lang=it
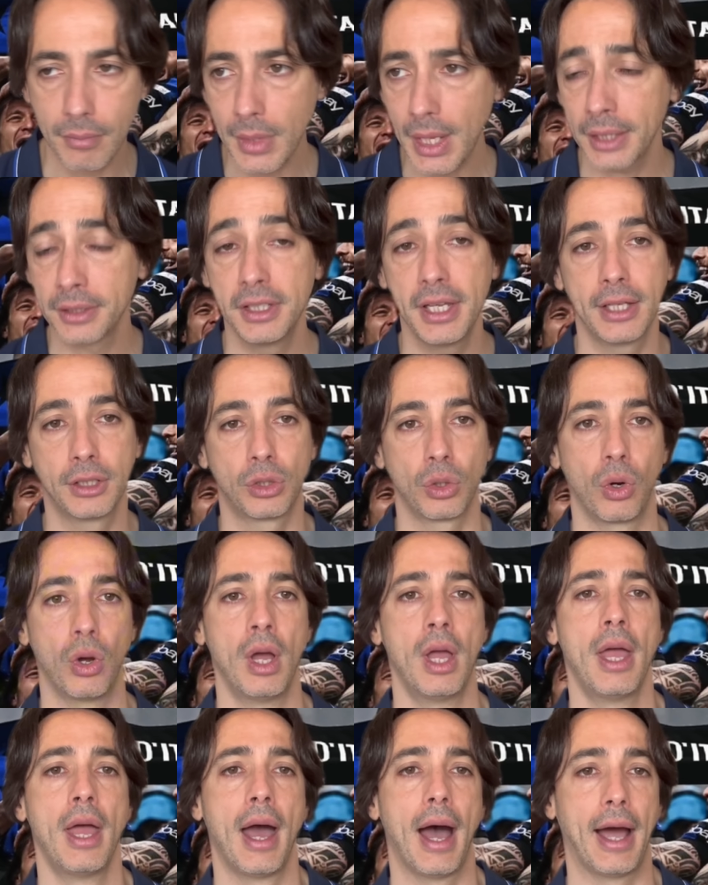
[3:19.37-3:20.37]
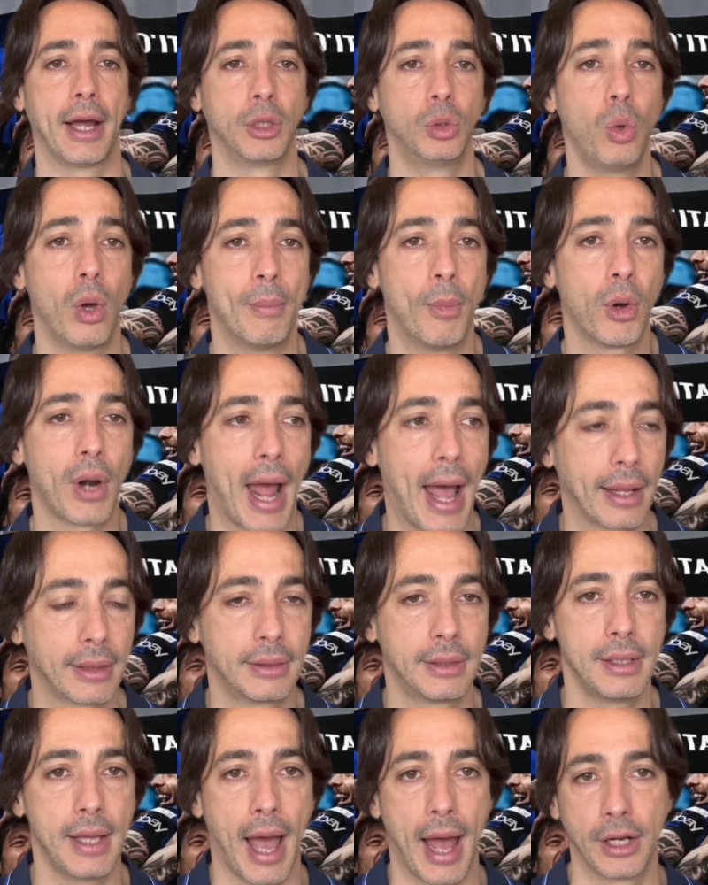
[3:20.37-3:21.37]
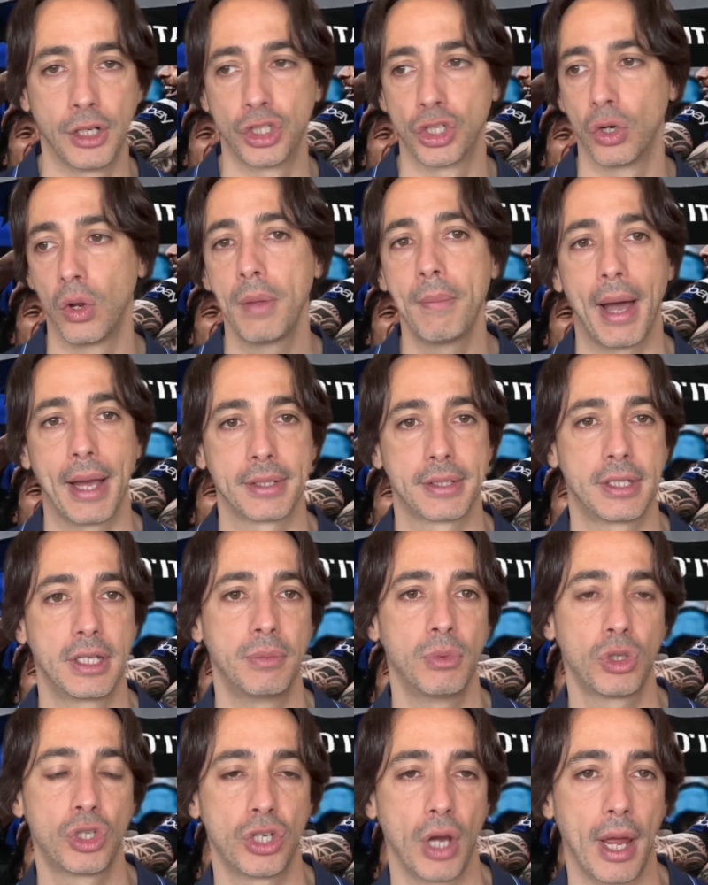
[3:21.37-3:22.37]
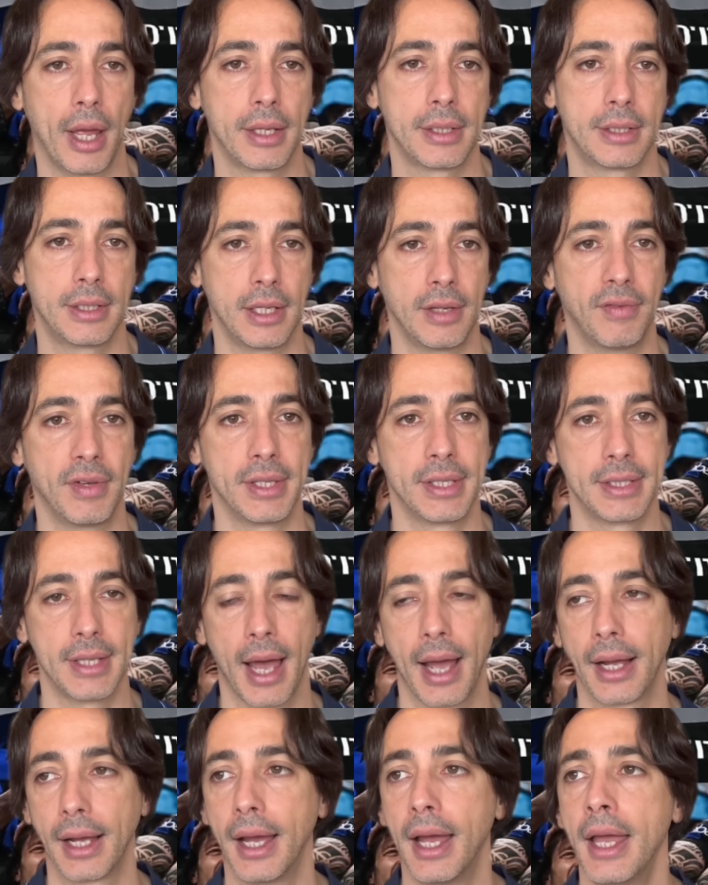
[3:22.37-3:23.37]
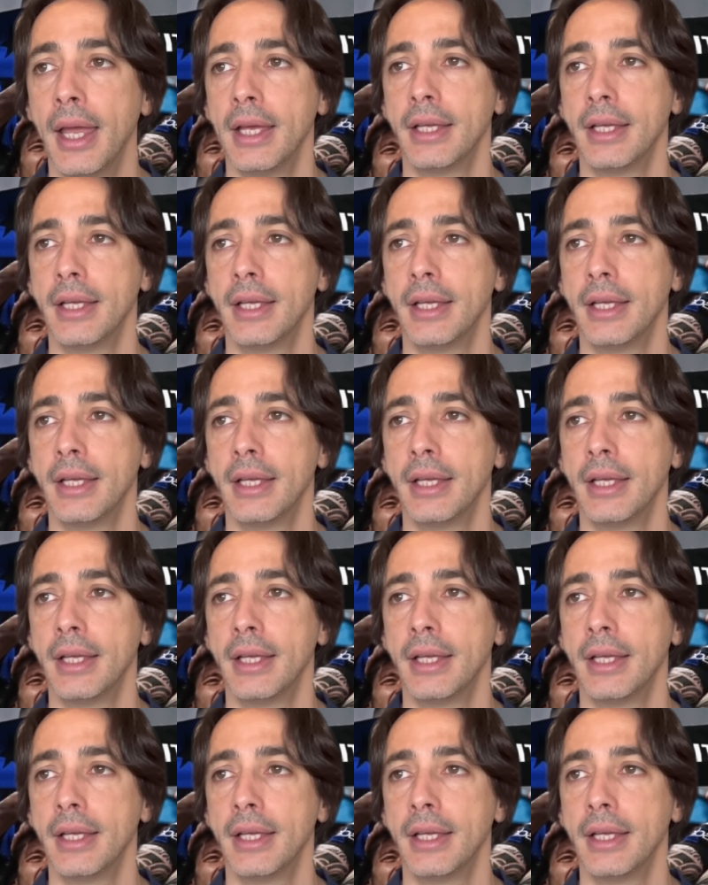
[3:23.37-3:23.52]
Dietro ai due Moratti, Angelo e Massimo, c'è Steven Zang.